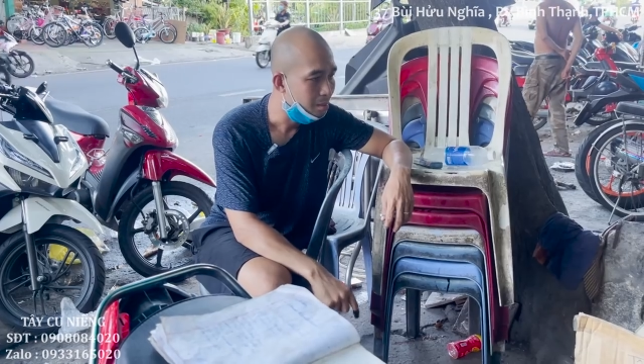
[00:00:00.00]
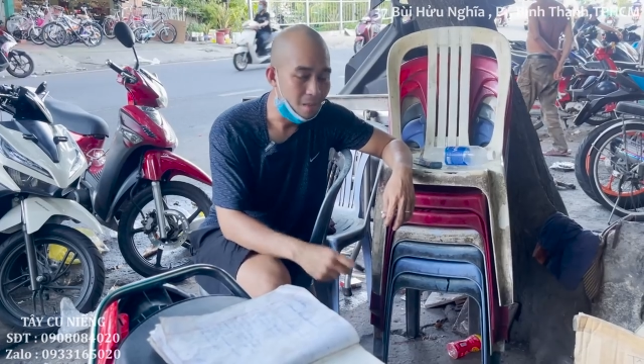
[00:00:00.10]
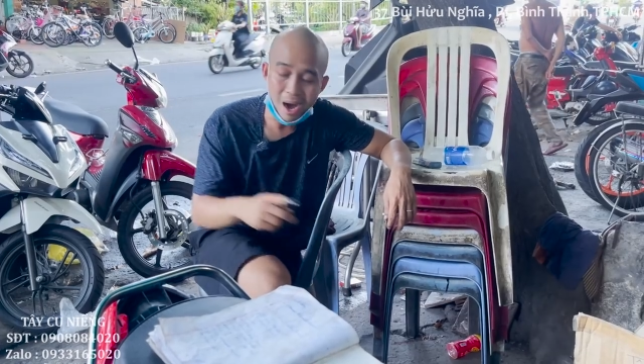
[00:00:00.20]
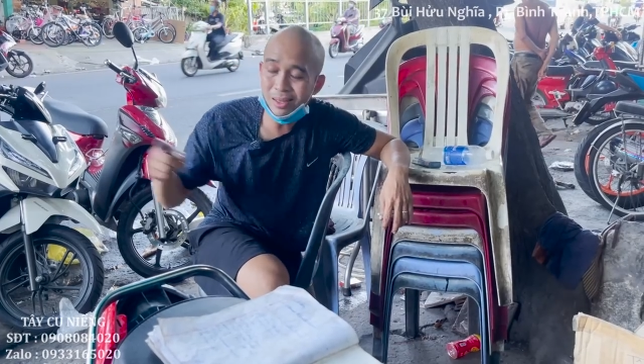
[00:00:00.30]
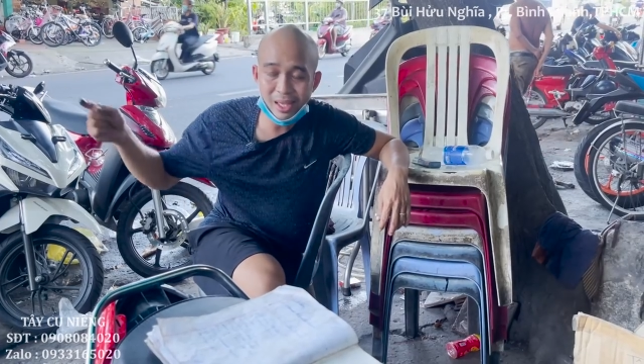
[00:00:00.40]

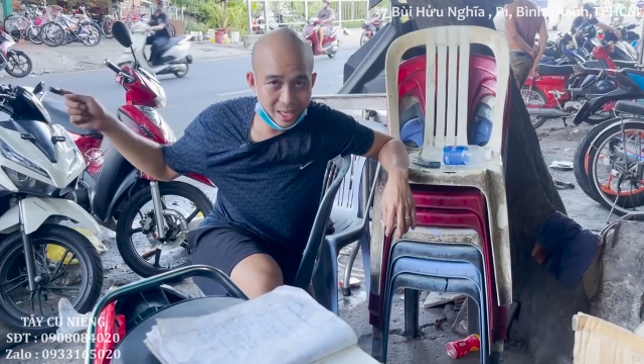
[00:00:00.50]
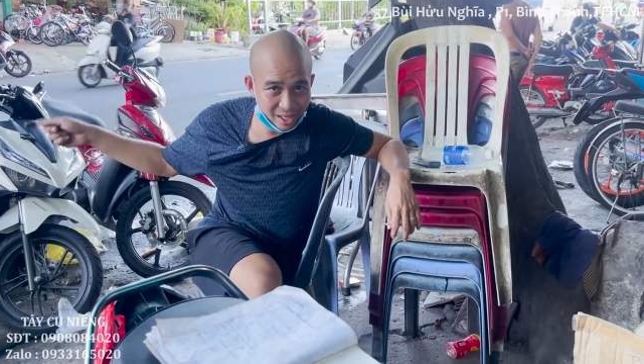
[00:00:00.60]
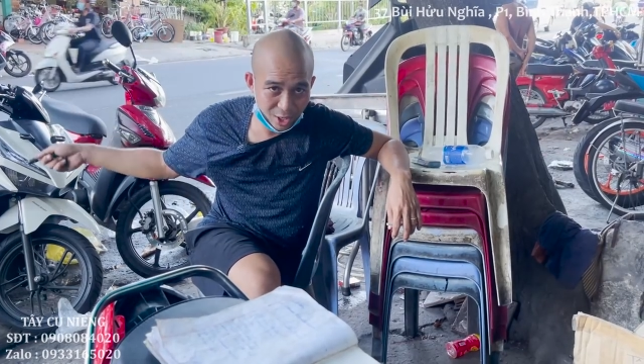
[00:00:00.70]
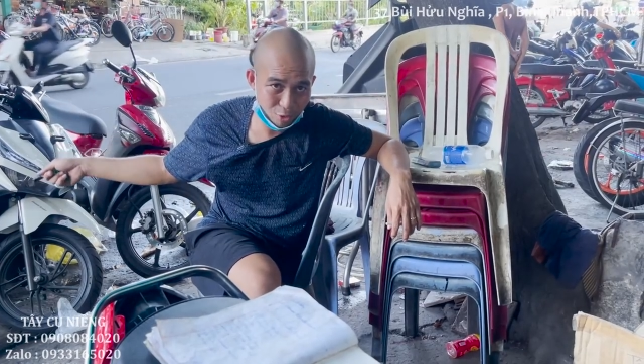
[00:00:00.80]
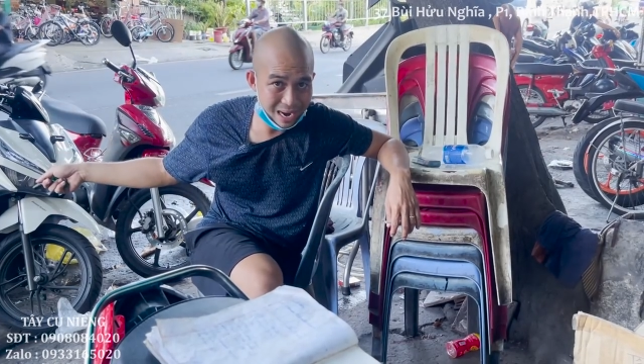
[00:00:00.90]
bỏ
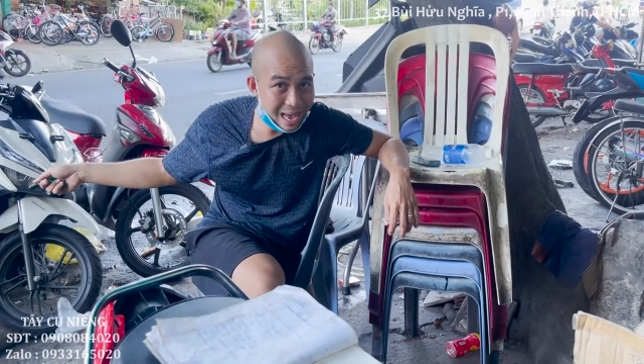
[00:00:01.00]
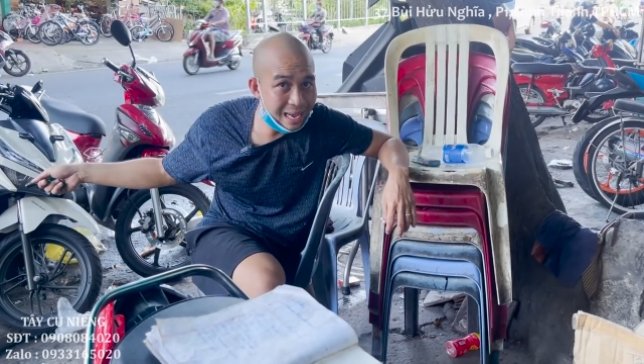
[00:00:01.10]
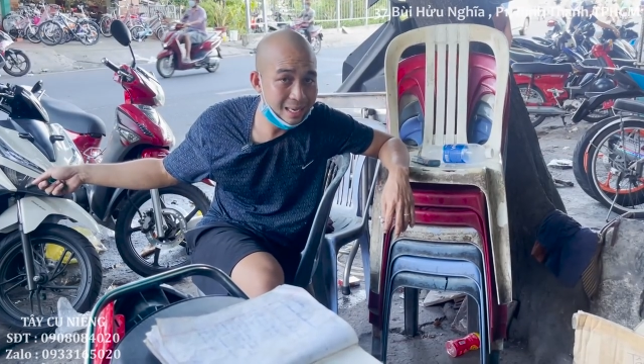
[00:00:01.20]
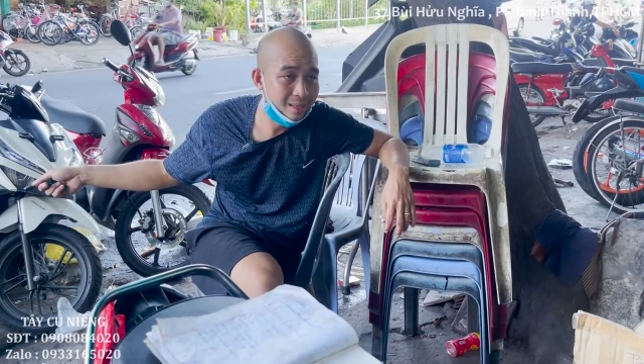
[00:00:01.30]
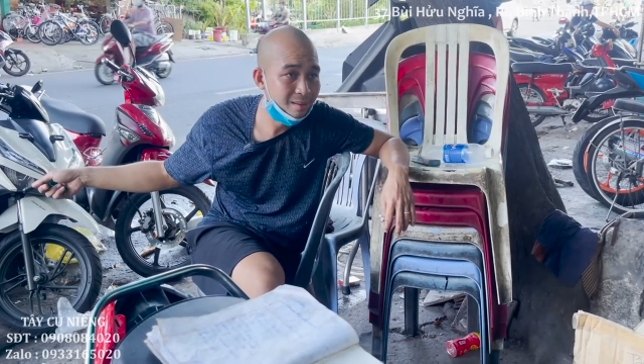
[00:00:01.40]
tiền nhiều
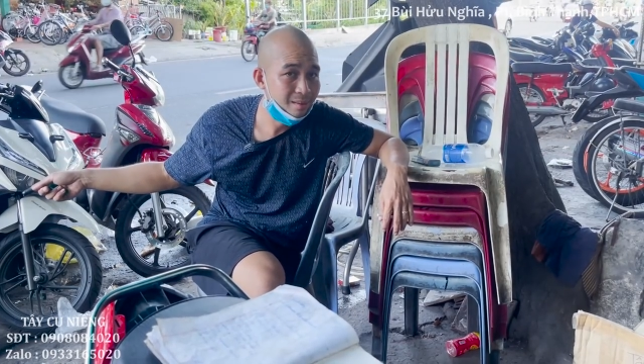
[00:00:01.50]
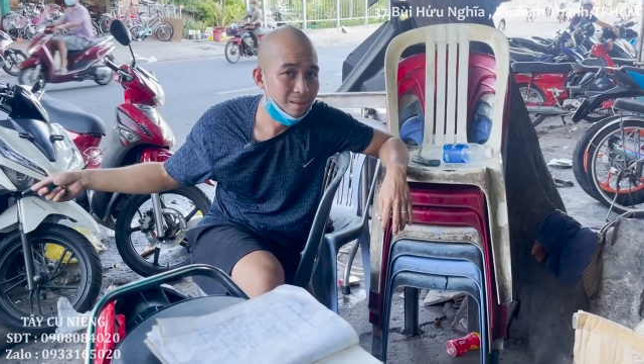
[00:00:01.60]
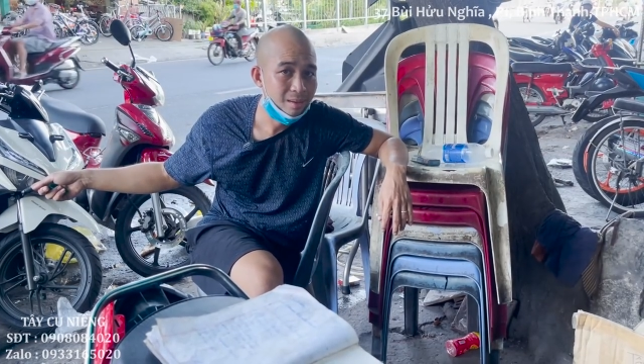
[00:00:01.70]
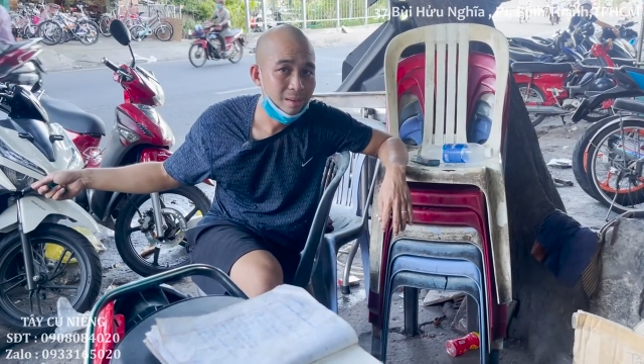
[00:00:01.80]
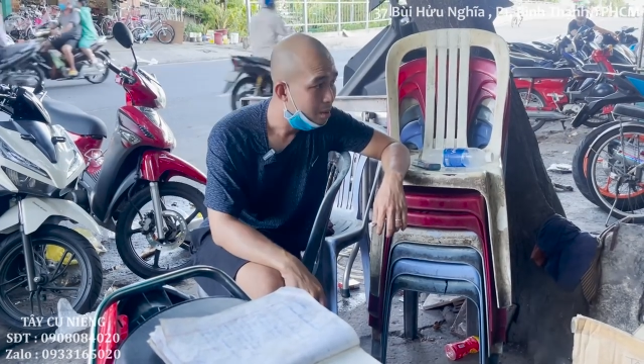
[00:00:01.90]
ra
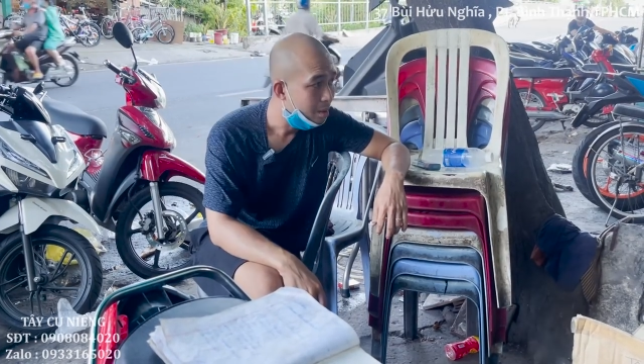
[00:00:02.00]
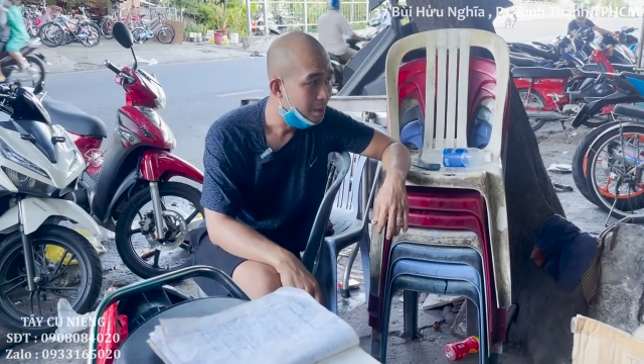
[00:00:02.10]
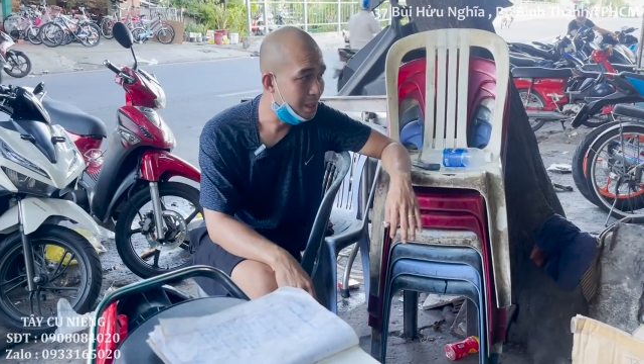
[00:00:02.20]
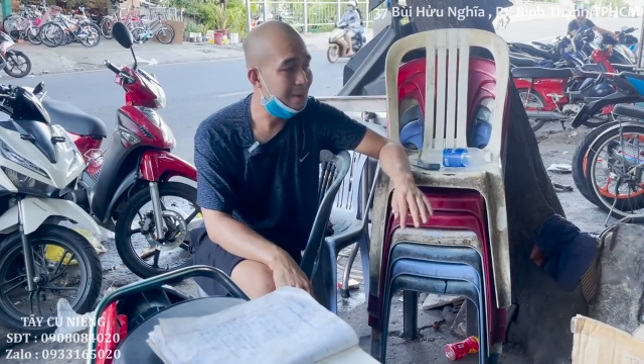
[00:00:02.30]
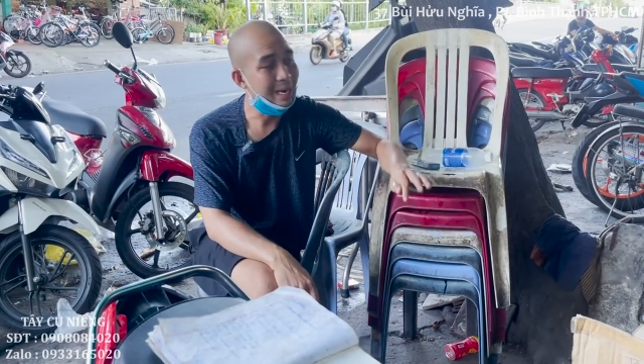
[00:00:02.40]

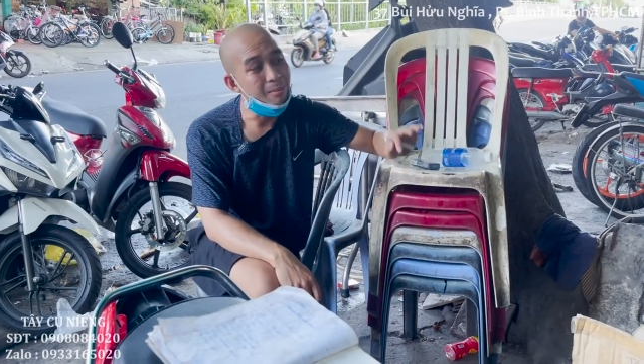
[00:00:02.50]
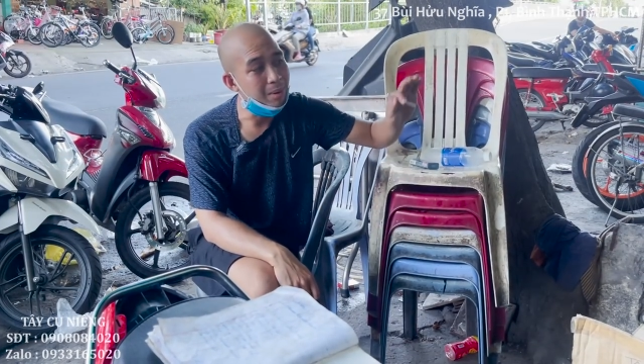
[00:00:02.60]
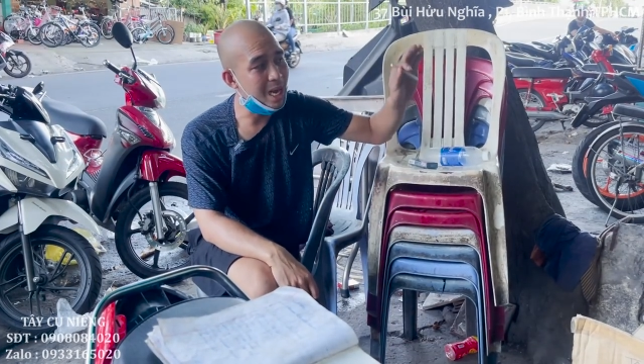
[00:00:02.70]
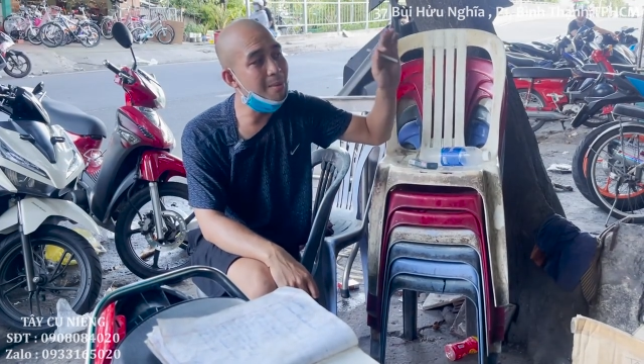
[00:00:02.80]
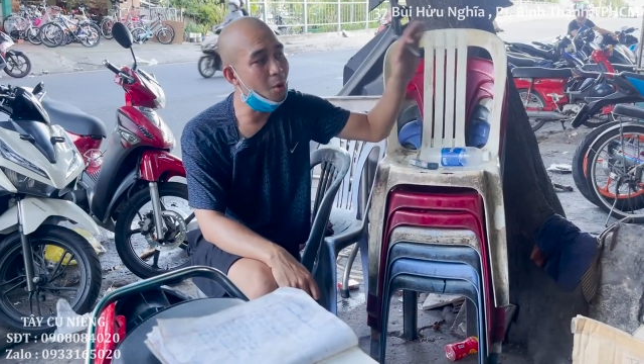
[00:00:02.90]
nhưng mà
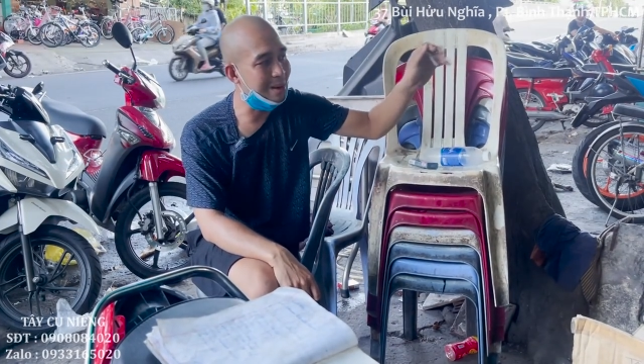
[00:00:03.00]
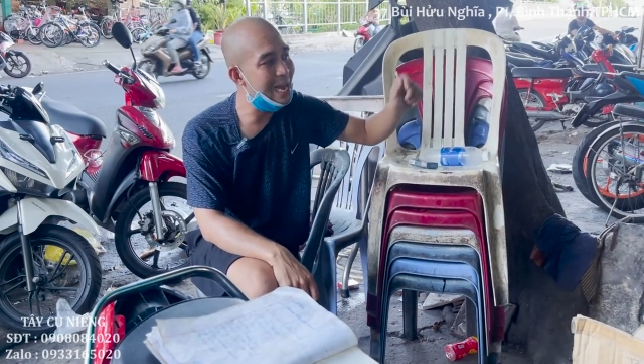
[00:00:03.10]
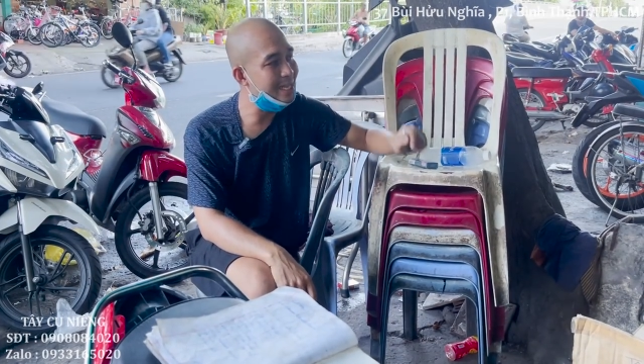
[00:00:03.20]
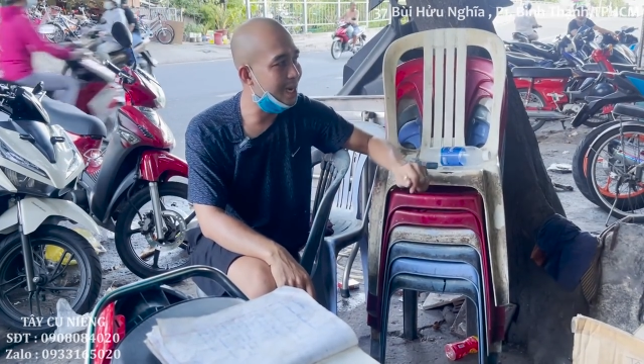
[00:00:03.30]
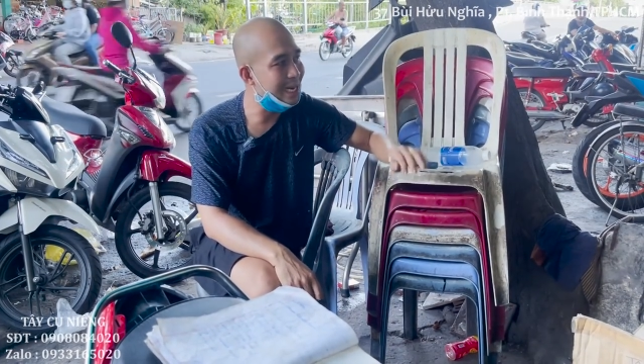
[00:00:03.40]
có một
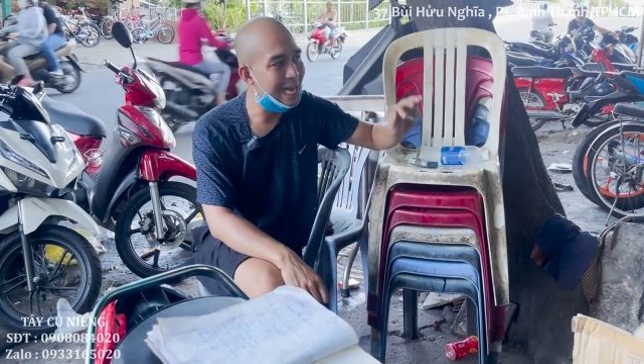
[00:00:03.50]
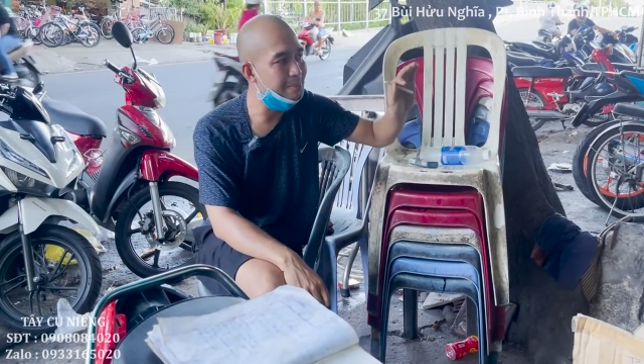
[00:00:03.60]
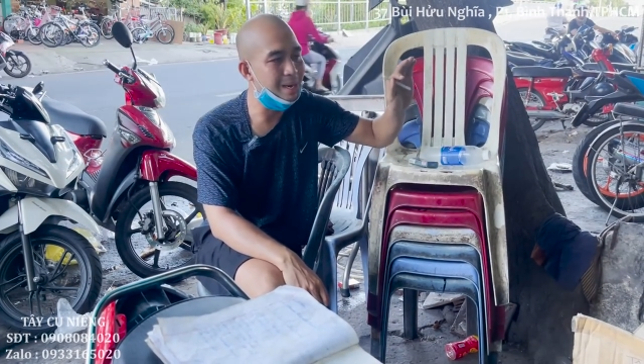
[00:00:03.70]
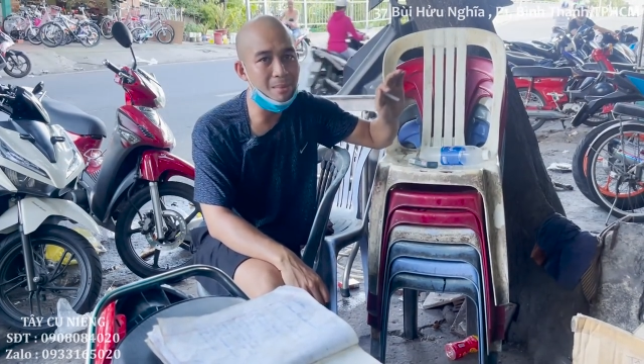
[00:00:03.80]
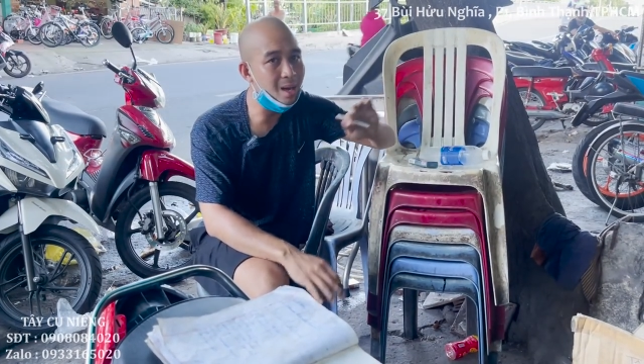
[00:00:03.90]
cái nhận lại
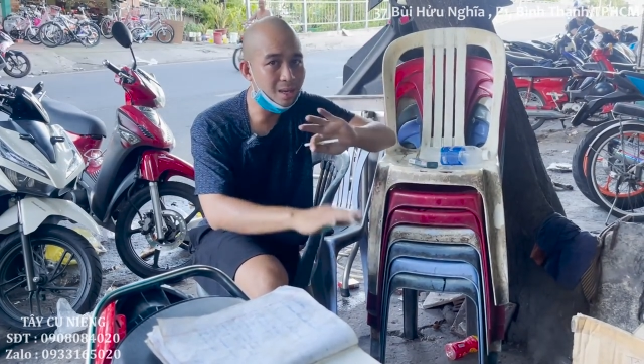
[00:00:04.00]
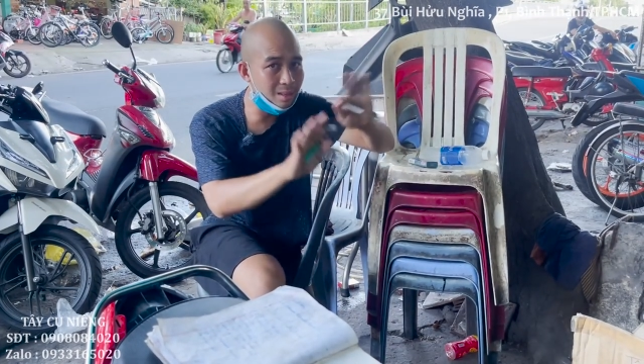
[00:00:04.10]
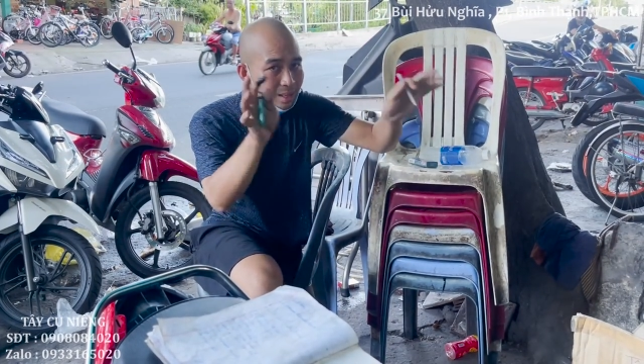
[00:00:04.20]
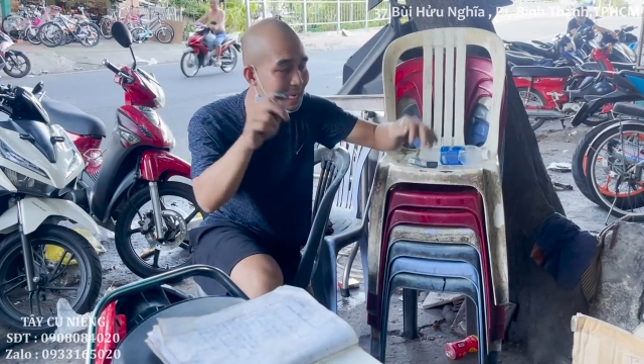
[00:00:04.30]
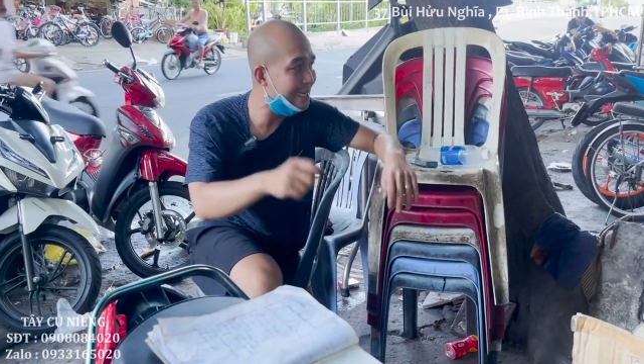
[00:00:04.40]
mà bất cứ người